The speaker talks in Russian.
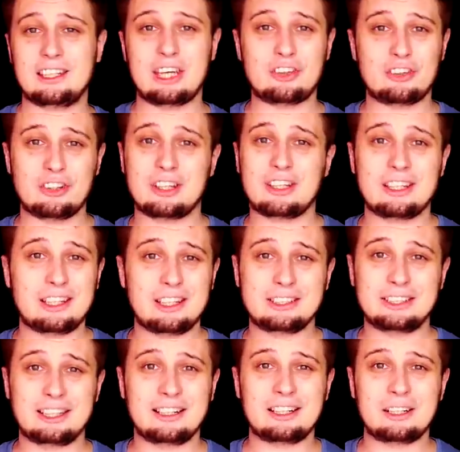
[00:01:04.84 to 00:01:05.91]
Нету никаких
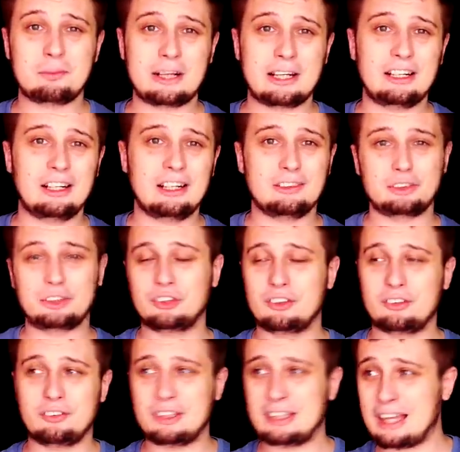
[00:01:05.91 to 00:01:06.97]
телеграм-каналов
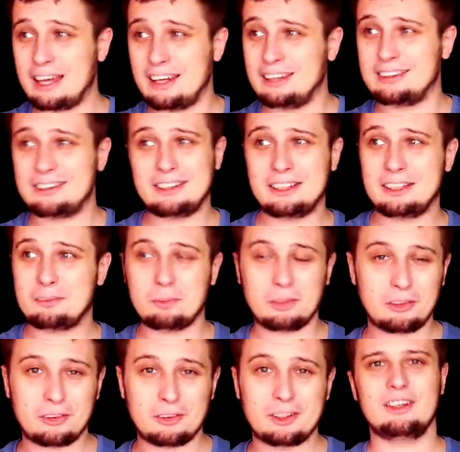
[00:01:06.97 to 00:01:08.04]
Жуков, Виталий,
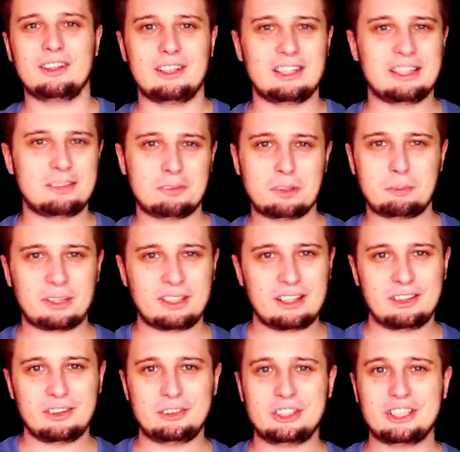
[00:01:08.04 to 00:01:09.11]
Трейдблог. Я там не
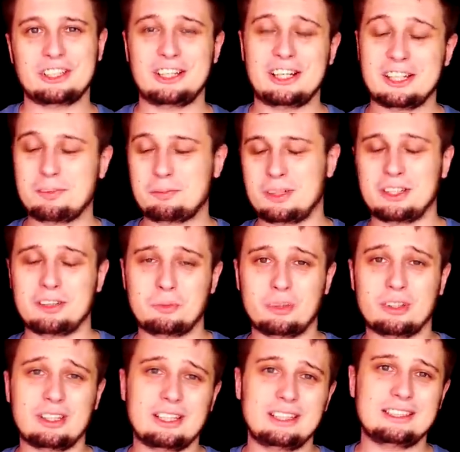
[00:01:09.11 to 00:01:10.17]
продаю сигналы, поэтому
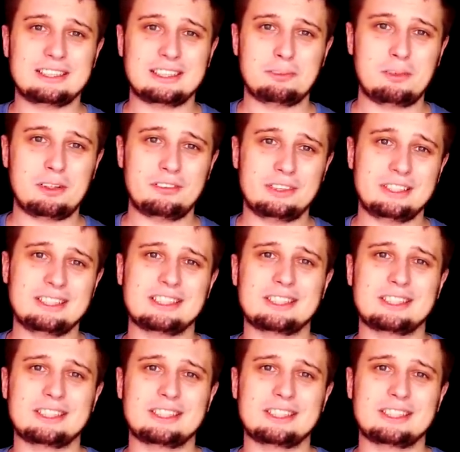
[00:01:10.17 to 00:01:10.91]
не дайте себя вести